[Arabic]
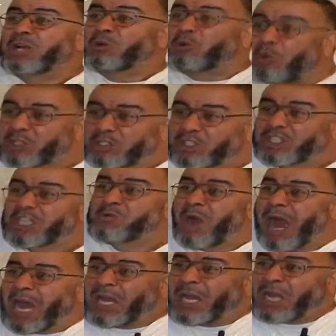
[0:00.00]
القدس
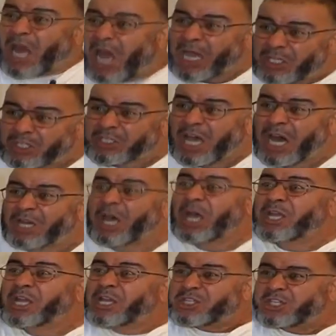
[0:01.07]
وعلى الأقصى
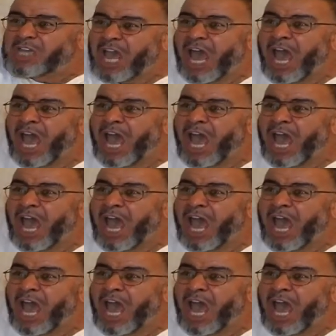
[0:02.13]
رئيس